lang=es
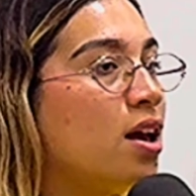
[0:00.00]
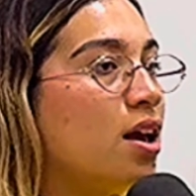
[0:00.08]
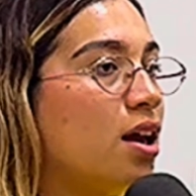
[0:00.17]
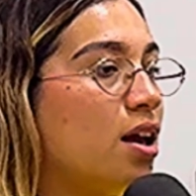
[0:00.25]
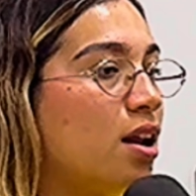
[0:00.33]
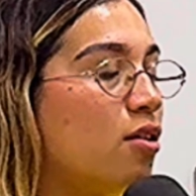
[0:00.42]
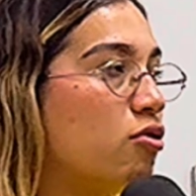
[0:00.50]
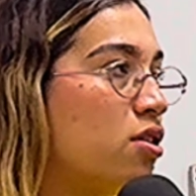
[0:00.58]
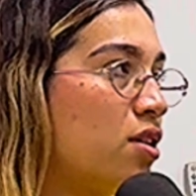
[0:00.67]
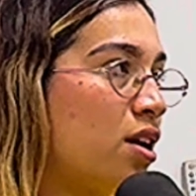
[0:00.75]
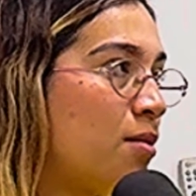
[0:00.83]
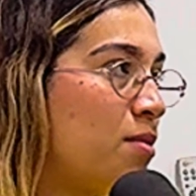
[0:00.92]
eh, los
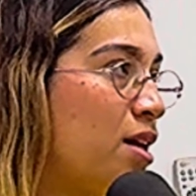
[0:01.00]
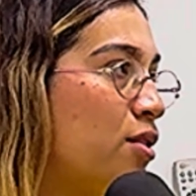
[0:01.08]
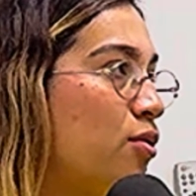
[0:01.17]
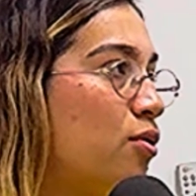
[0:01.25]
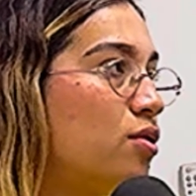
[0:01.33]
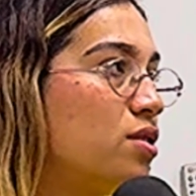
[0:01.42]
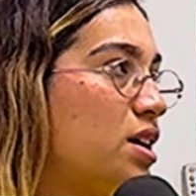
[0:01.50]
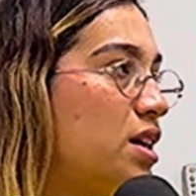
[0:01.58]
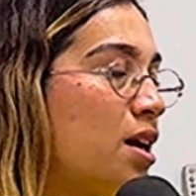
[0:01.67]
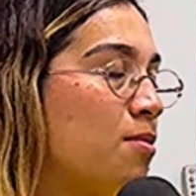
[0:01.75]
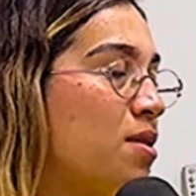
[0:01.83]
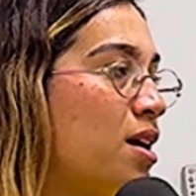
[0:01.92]
entrenamientos y
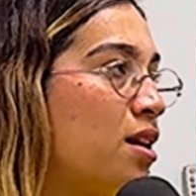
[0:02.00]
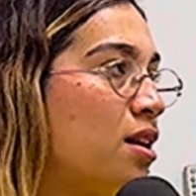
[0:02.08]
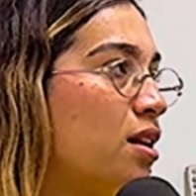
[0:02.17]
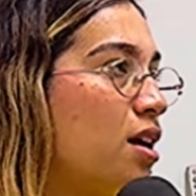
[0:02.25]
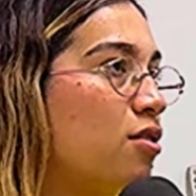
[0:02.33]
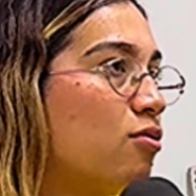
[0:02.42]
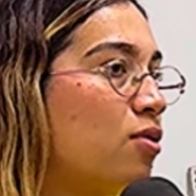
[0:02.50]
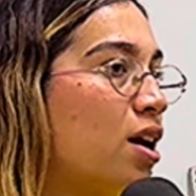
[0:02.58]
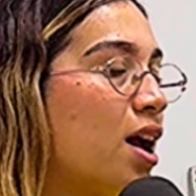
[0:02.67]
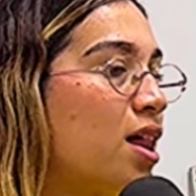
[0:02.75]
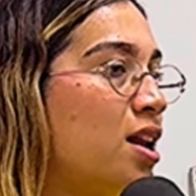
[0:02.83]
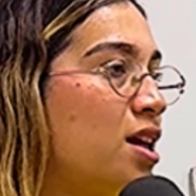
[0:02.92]
también es una
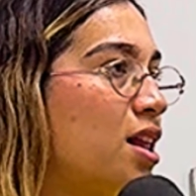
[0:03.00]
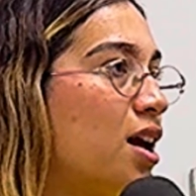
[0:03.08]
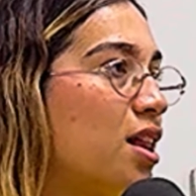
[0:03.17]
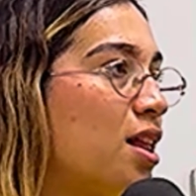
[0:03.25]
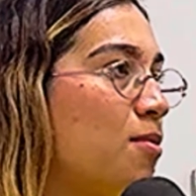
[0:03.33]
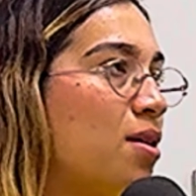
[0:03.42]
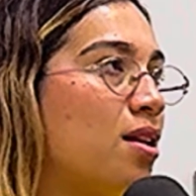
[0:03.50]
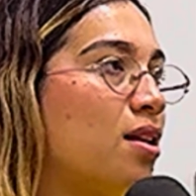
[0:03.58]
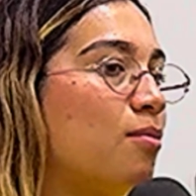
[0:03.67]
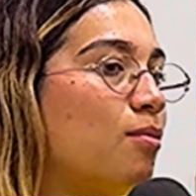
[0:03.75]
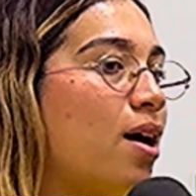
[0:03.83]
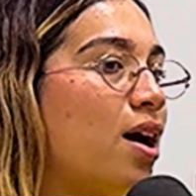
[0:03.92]
cadenita que
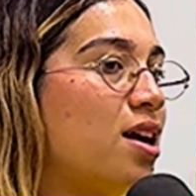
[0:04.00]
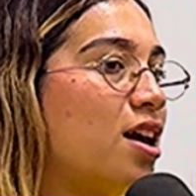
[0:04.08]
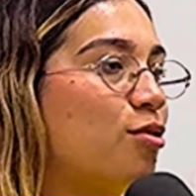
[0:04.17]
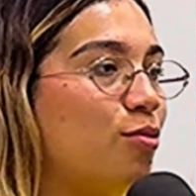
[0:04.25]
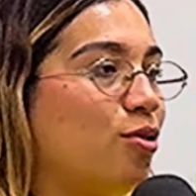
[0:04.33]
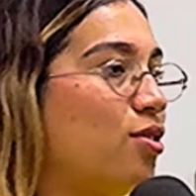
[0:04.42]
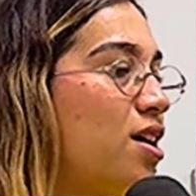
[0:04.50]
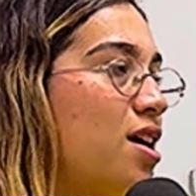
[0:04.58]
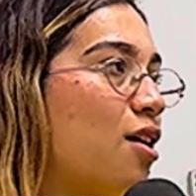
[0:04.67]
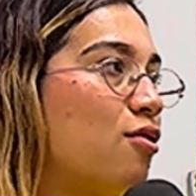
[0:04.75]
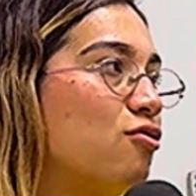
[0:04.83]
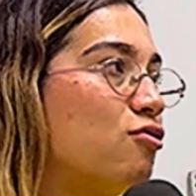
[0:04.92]
también va y explota
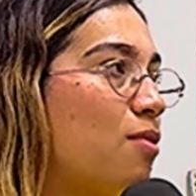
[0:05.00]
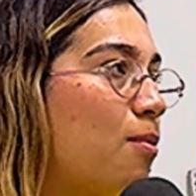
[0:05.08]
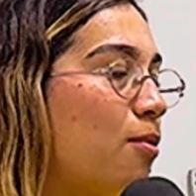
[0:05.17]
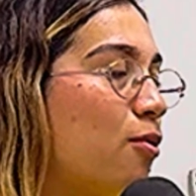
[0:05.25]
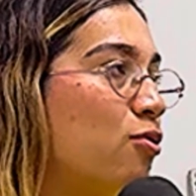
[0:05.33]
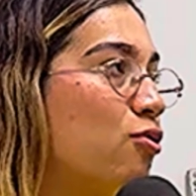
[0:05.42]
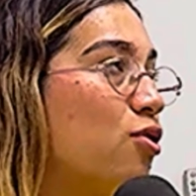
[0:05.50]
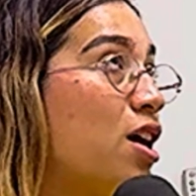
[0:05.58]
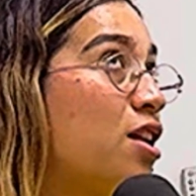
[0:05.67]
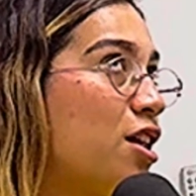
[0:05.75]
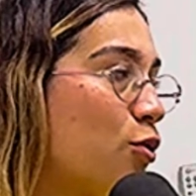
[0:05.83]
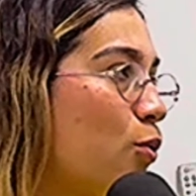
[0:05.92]
ya con sus, con sus
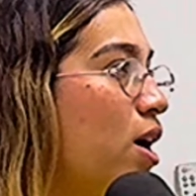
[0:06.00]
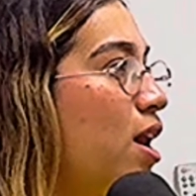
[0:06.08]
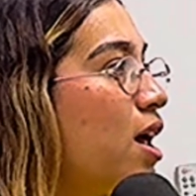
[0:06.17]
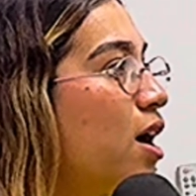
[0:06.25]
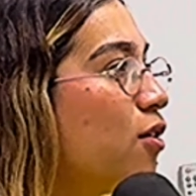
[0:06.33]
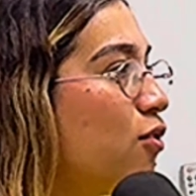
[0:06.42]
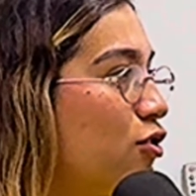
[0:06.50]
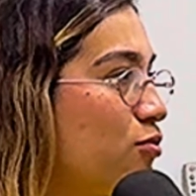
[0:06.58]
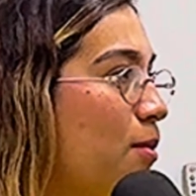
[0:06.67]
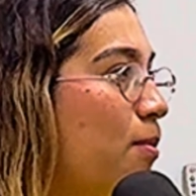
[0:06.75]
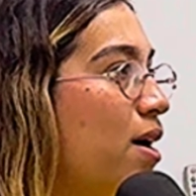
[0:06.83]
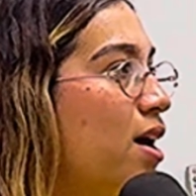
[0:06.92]
en la escuela, con los
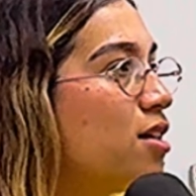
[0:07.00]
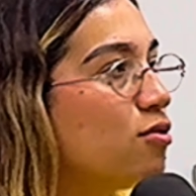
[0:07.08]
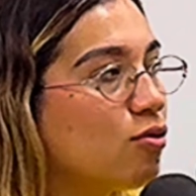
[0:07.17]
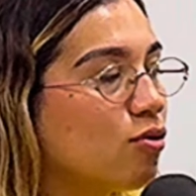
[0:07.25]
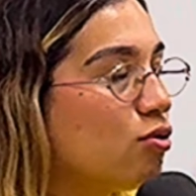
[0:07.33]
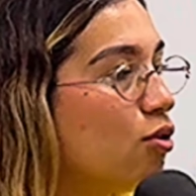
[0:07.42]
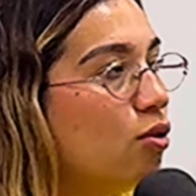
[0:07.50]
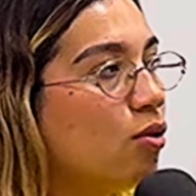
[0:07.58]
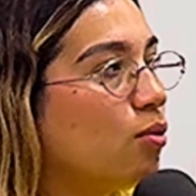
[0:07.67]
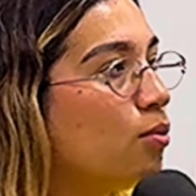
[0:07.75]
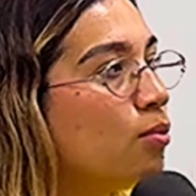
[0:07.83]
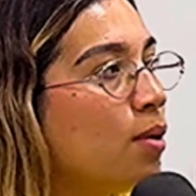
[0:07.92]
papás,
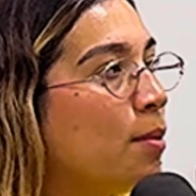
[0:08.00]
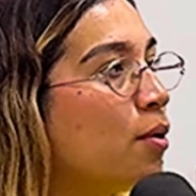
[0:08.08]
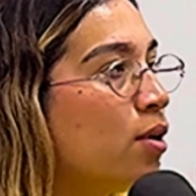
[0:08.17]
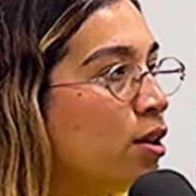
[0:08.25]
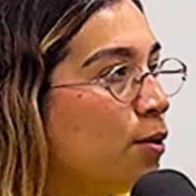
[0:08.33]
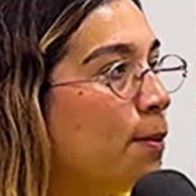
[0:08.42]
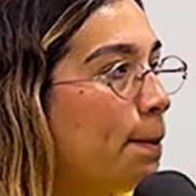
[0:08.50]
todo va mejorando.